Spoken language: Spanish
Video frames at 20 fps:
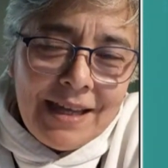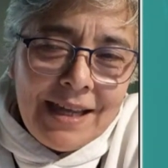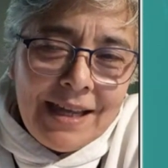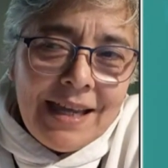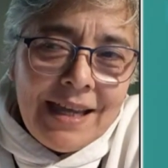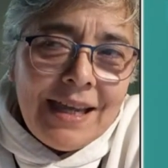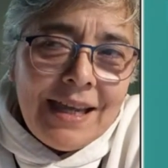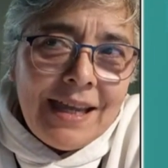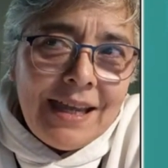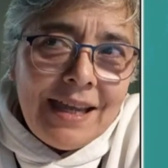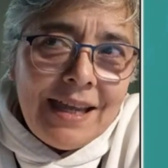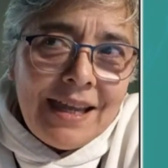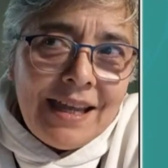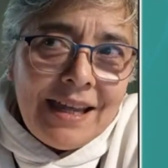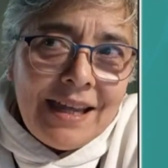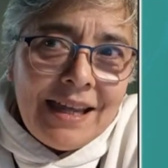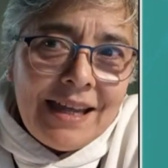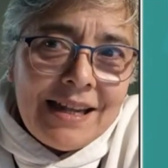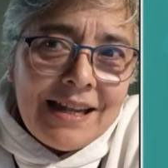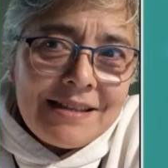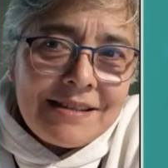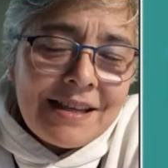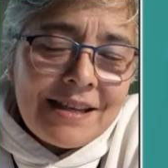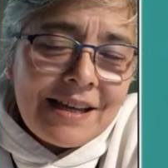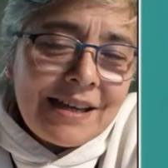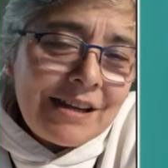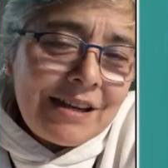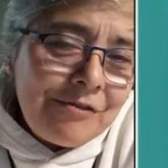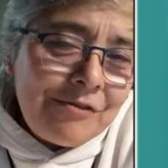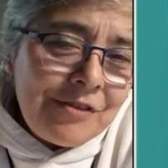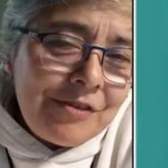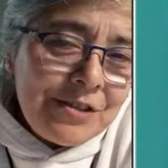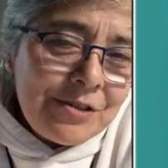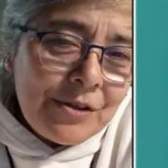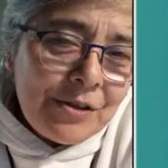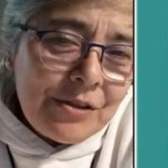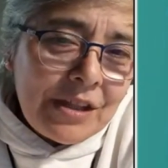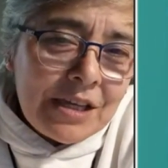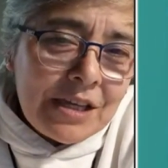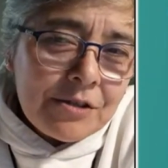Eh, el
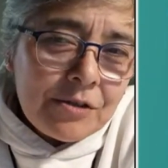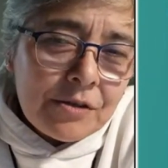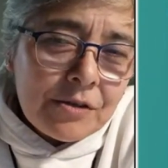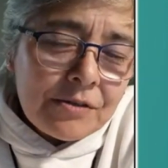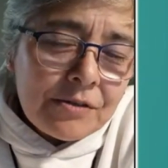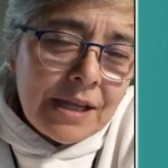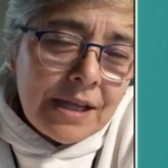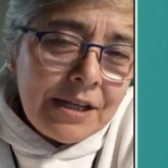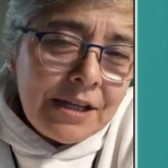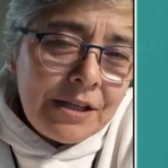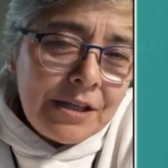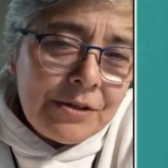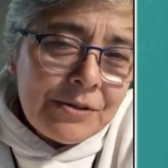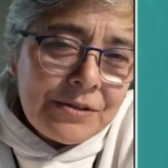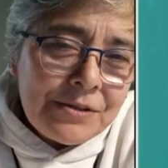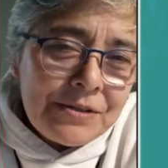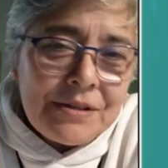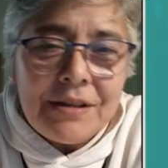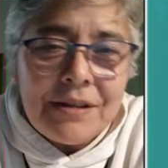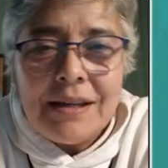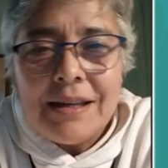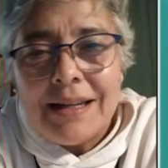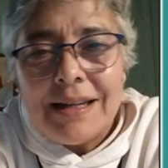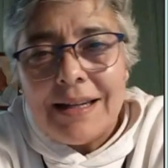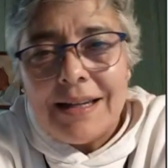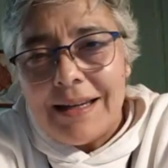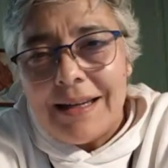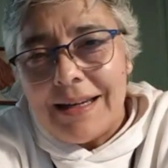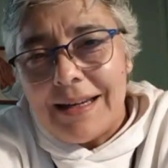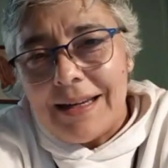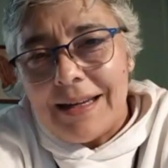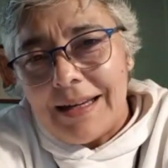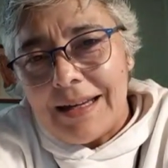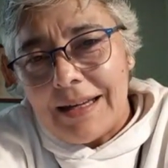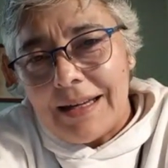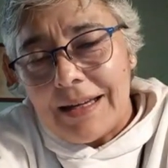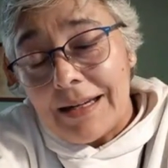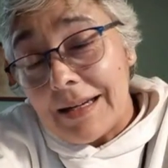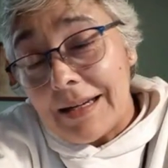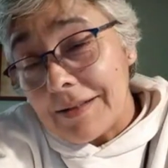sacrificio de esos años,
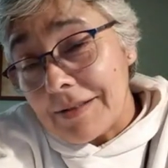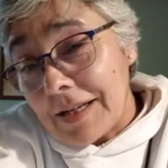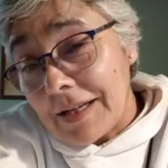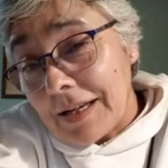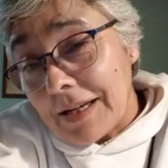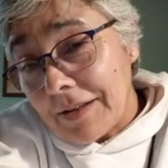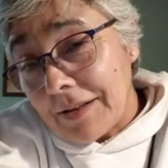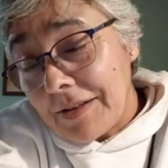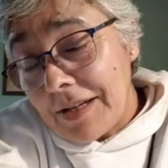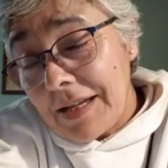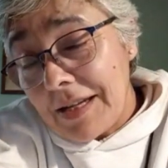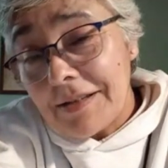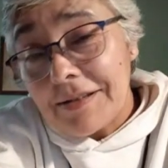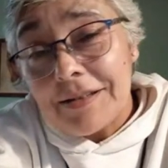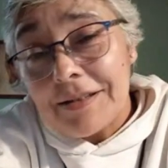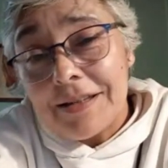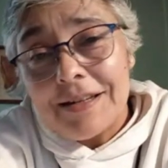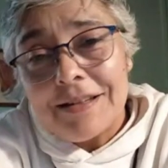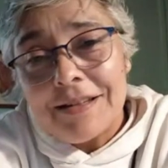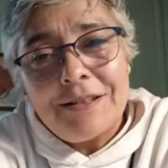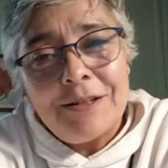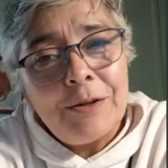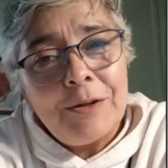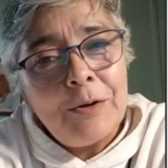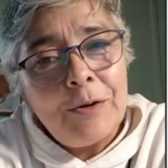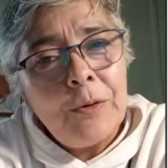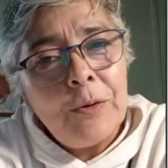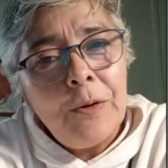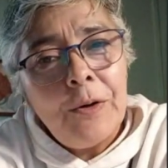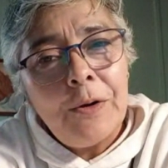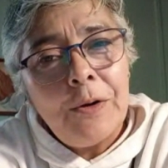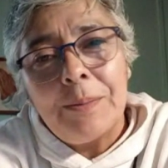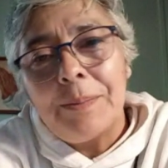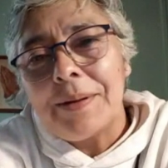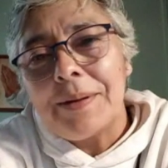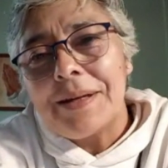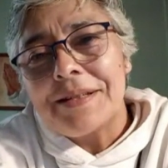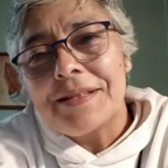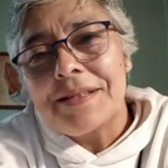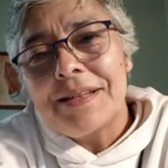eh, las cicatrices, los
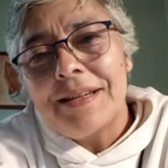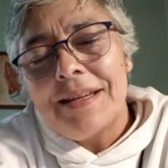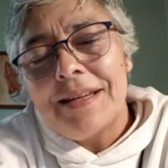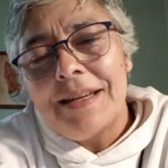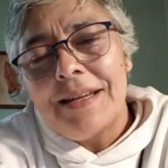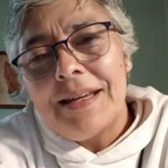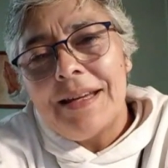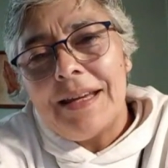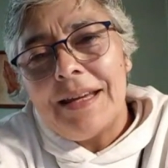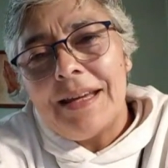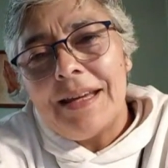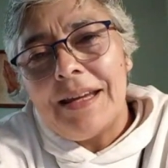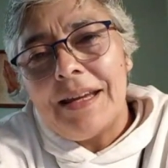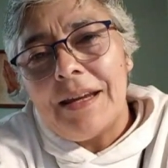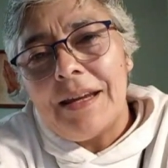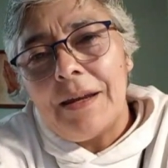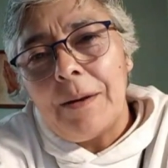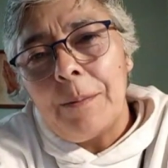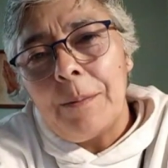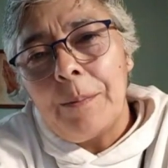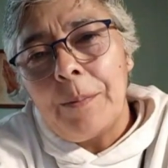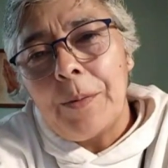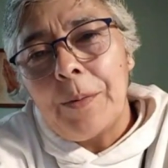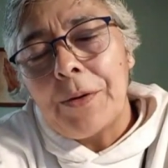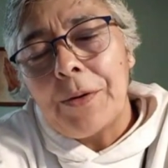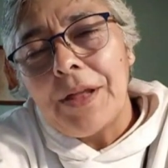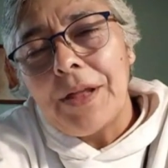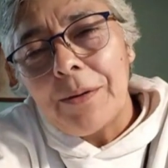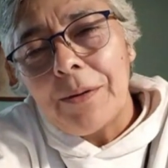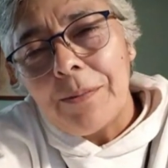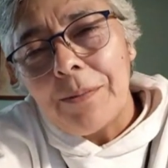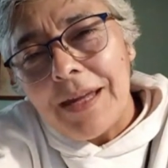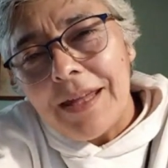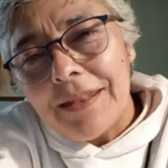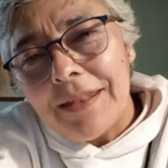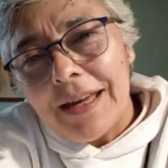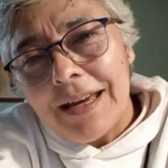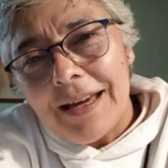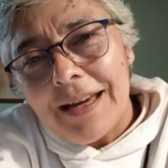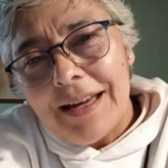golpes, eh, por dar
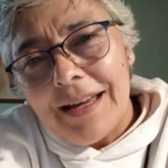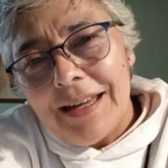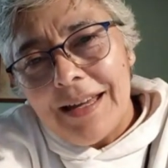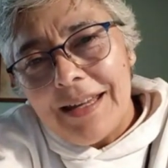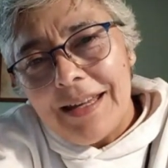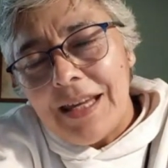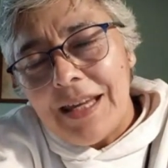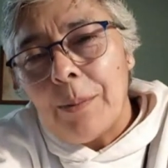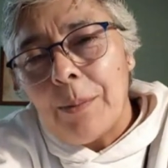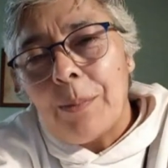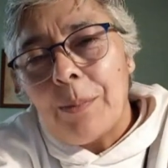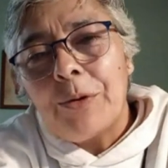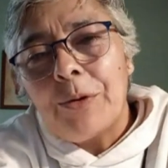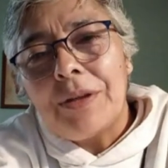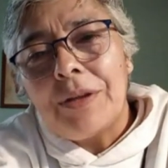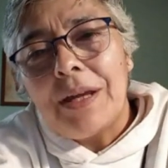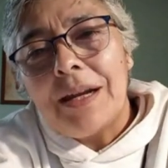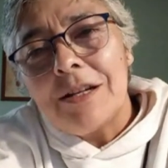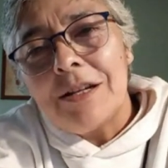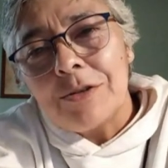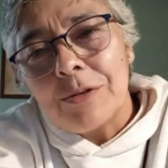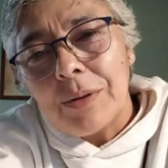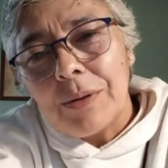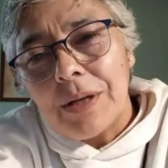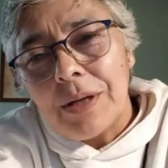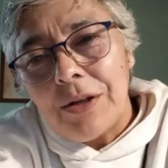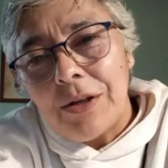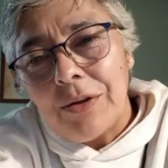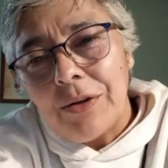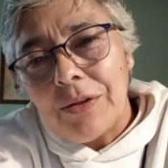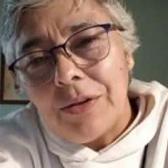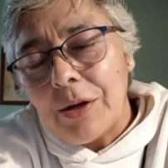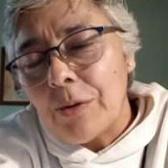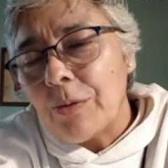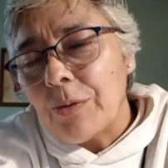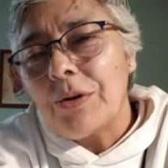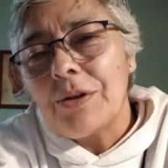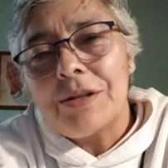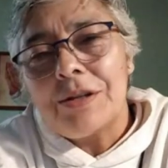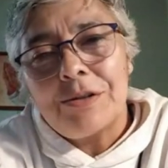vida y apostar al sueño de
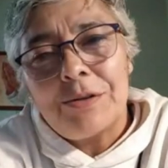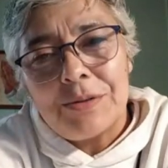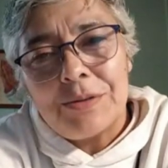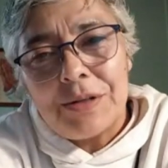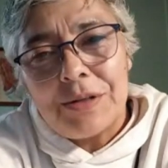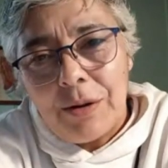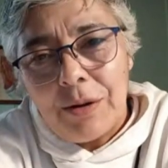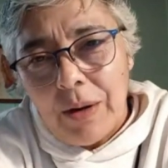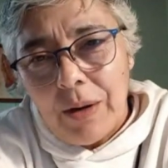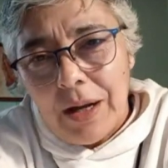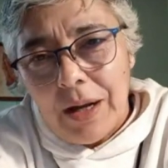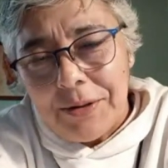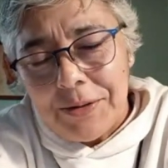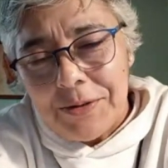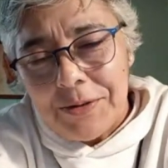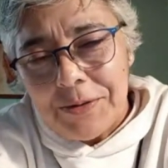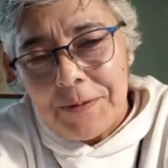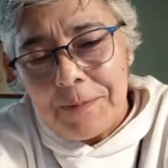uno de sus hermanos.